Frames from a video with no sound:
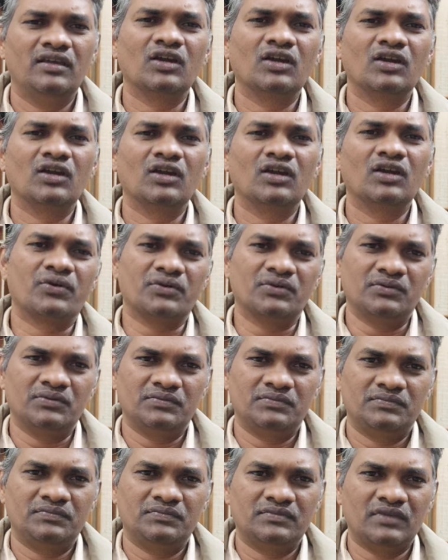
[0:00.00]
ఎక్కువ అవటం
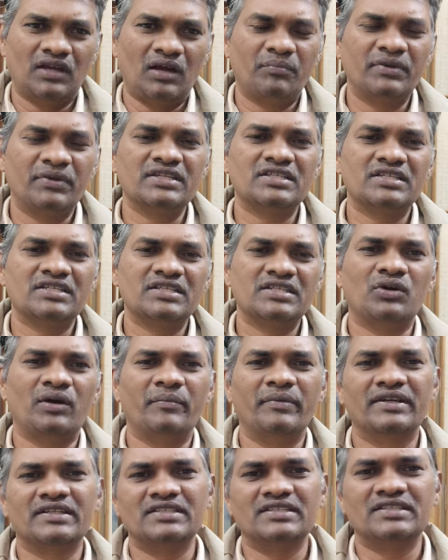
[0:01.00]
ఆ పేషెంట్ ఆ
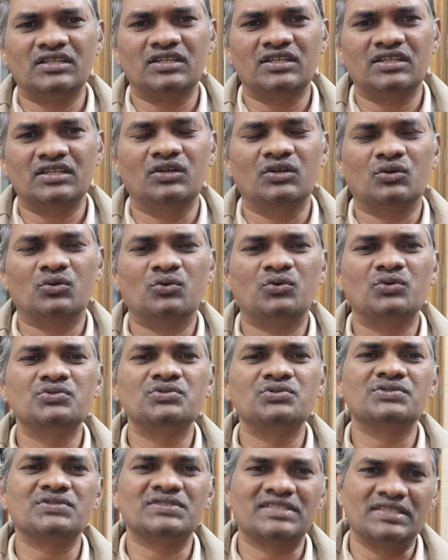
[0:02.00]
మెడిసిన్కి
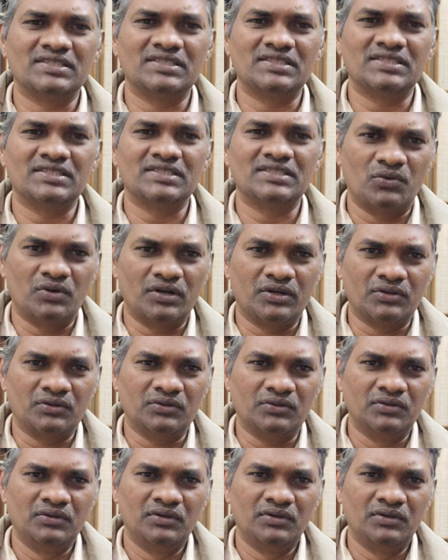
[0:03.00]
కొంచెం సెన్సిటివ్గా ఉండటం
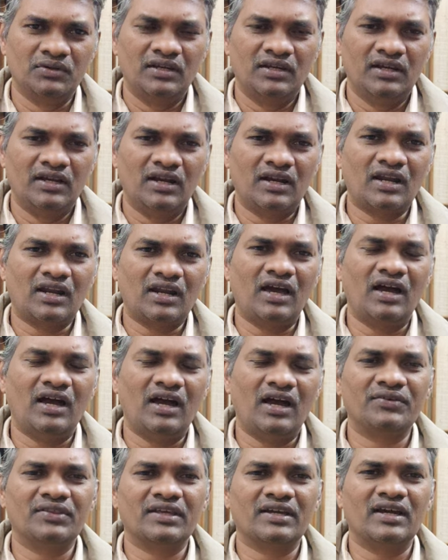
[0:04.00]
అట్లా
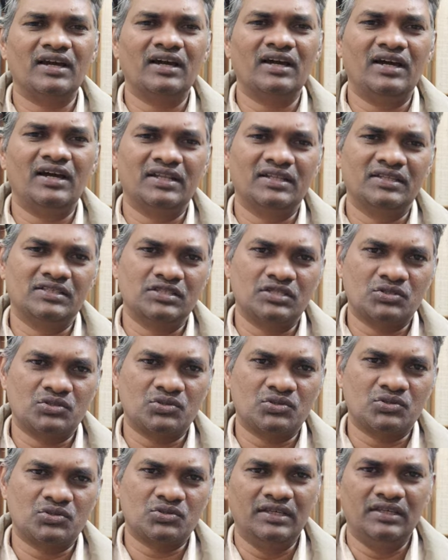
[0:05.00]
ఆ విధంగా అర్థం
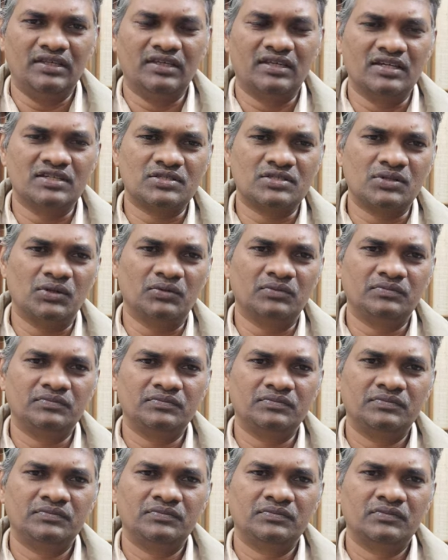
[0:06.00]
చేసుకోవాలి ఈ కేసులో
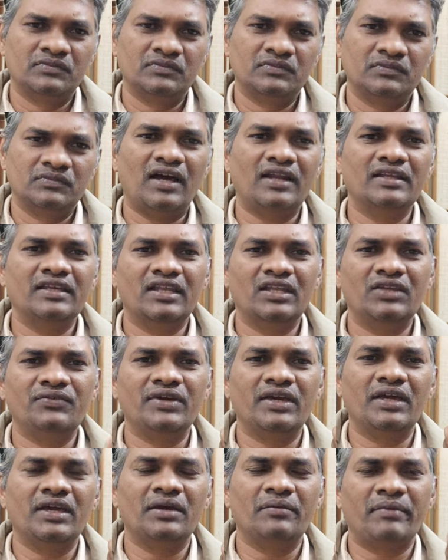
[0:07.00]
కానీ
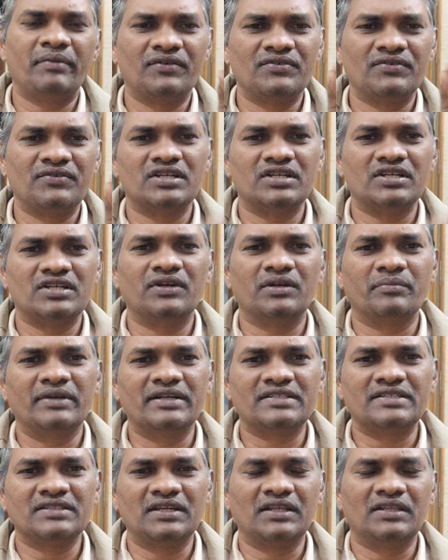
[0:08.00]
ఎనీవే మనం ఇచ్చినటువంటి
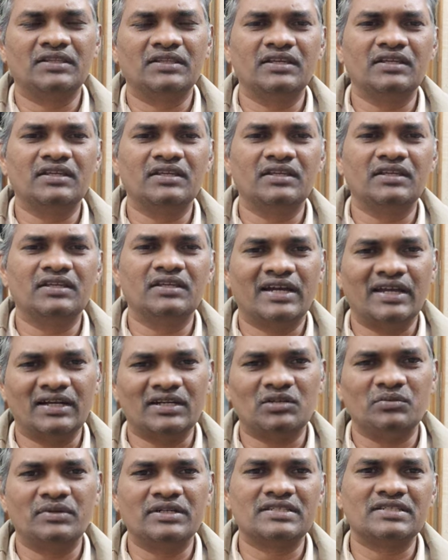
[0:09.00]
మెడిసిన్ అనేది
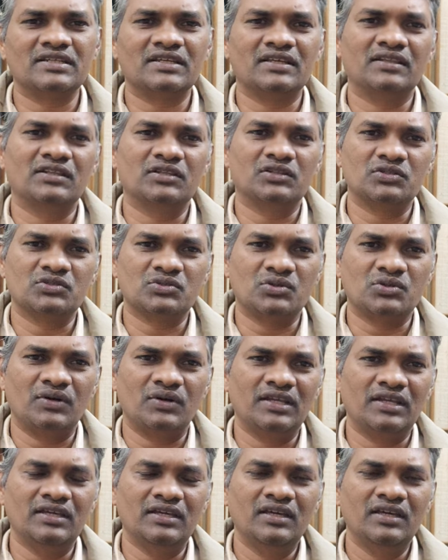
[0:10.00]
కరెక్ట్ మెడిసిన్ కింద
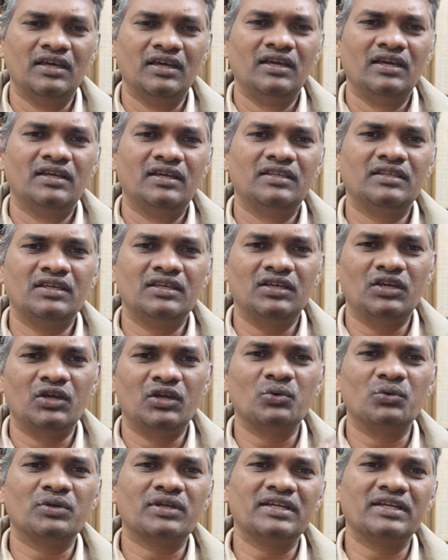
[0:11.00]
తీసుకోవాలి ఇది
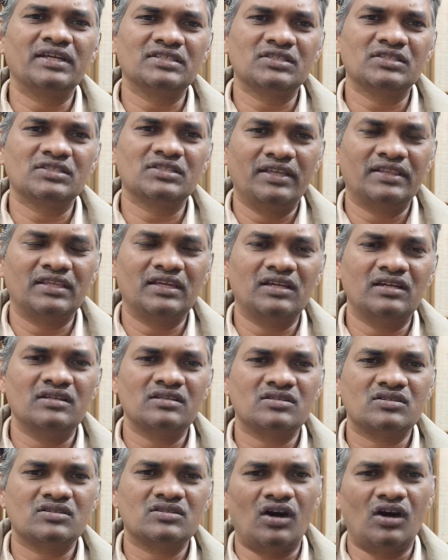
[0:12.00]
ఎక్యూట్ కేసెస్లో అయితే
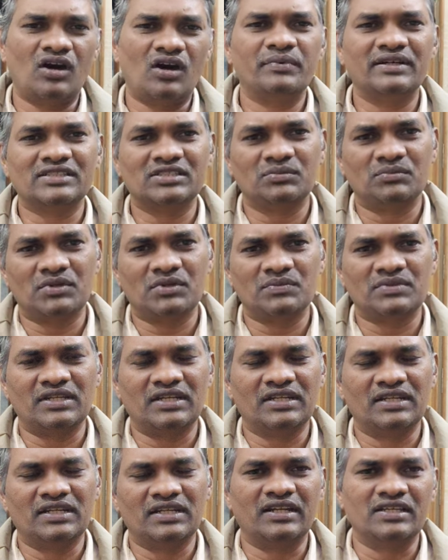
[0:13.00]
షార్ప్గా సిమ్టమ్స్
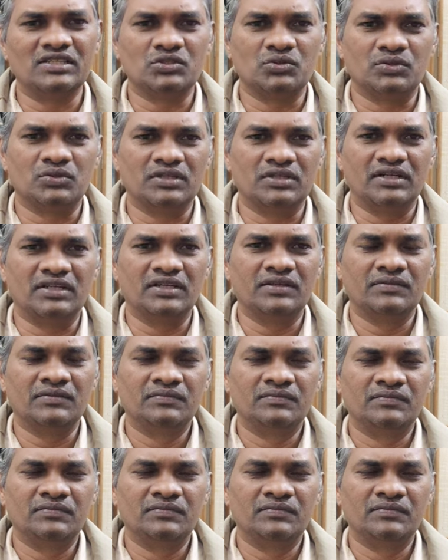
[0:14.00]
అనేది రైజ్ అవుతాయండి